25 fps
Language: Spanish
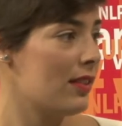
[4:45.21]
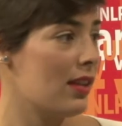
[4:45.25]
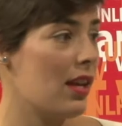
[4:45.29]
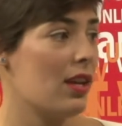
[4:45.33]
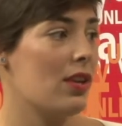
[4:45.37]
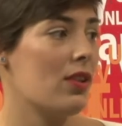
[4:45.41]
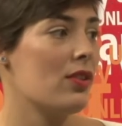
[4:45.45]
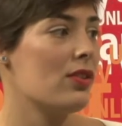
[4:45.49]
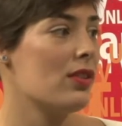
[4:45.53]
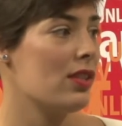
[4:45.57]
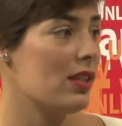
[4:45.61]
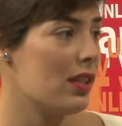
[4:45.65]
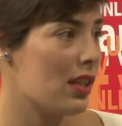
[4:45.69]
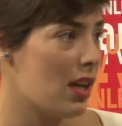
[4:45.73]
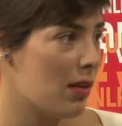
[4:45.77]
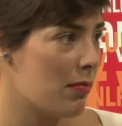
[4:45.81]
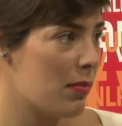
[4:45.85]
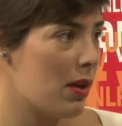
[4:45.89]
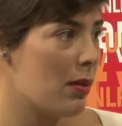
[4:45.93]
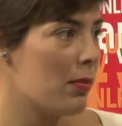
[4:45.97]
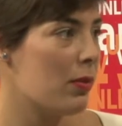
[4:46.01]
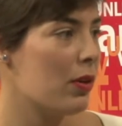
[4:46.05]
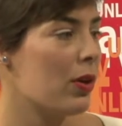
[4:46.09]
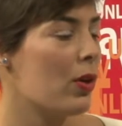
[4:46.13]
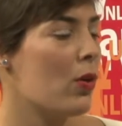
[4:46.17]
de
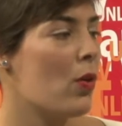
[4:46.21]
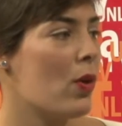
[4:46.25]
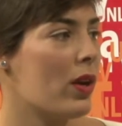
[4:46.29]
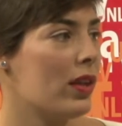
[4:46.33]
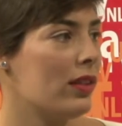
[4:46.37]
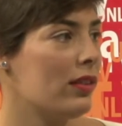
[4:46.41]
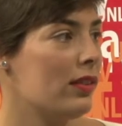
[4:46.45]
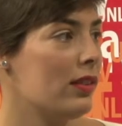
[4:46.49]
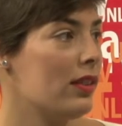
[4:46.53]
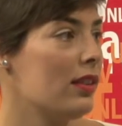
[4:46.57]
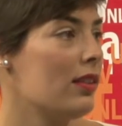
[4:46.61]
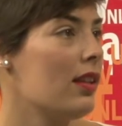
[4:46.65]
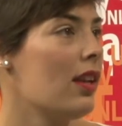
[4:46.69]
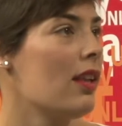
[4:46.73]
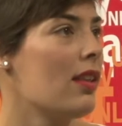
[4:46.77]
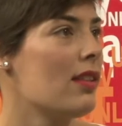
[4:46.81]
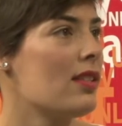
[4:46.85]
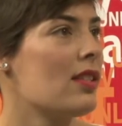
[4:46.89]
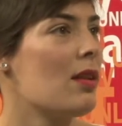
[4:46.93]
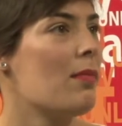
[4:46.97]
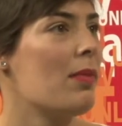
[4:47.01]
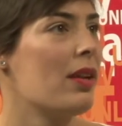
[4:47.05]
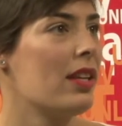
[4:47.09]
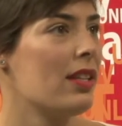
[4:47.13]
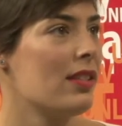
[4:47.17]
Ayotzinapa por los 43
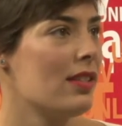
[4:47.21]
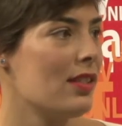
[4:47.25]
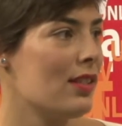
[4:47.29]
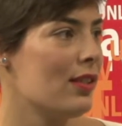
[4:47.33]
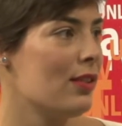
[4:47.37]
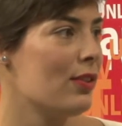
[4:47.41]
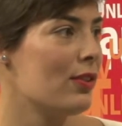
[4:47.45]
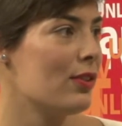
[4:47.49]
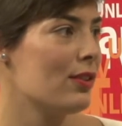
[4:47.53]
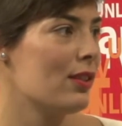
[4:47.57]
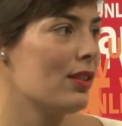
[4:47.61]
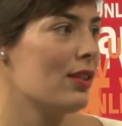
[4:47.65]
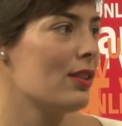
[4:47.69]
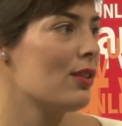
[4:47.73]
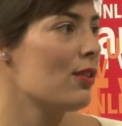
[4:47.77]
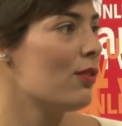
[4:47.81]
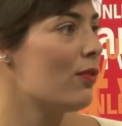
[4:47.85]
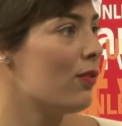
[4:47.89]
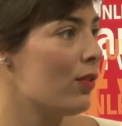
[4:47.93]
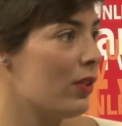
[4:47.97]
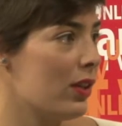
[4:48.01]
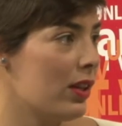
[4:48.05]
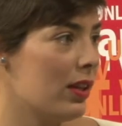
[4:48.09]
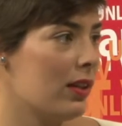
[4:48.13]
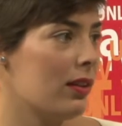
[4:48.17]
desaparecidos y eso
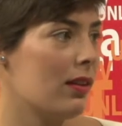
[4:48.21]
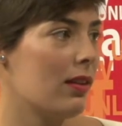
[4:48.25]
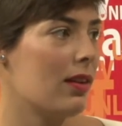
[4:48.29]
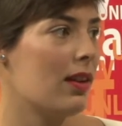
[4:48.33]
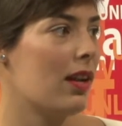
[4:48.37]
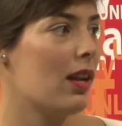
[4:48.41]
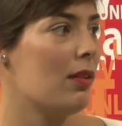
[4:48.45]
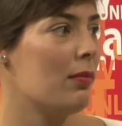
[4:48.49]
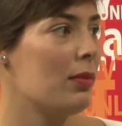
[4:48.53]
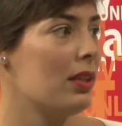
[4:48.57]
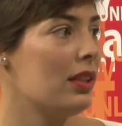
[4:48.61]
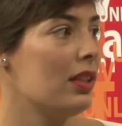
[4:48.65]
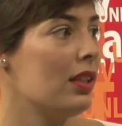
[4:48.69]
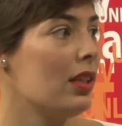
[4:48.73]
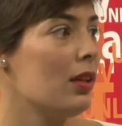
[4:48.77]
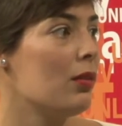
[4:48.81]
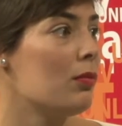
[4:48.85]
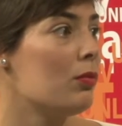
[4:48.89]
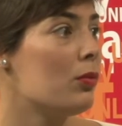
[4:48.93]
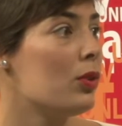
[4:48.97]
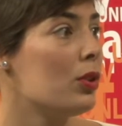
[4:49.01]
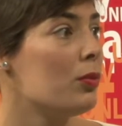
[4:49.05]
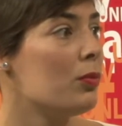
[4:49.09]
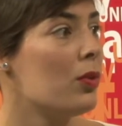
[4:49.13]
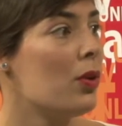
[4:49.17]
fue realmente
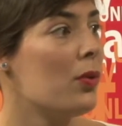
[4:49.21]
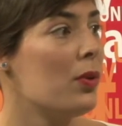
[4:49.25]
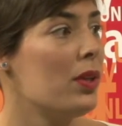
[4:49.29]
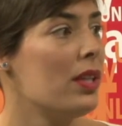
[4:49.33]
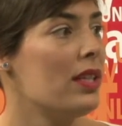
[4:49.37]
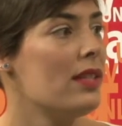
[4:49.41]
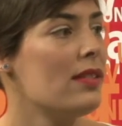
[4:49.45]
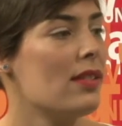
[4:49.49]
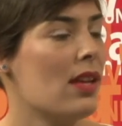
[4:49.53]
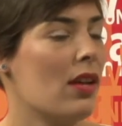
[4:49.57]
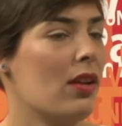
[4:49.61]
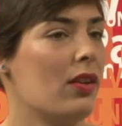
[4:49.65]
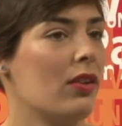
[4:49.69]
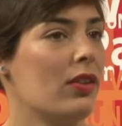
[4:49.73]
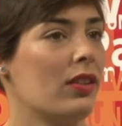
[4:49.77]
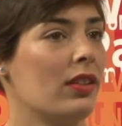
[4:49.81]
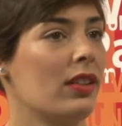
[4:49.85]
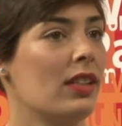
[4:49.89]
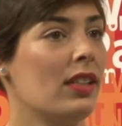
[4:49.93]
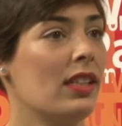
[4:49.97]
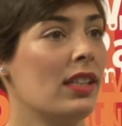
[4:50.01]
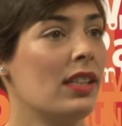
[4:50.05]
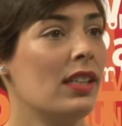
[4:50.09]
muy movilizador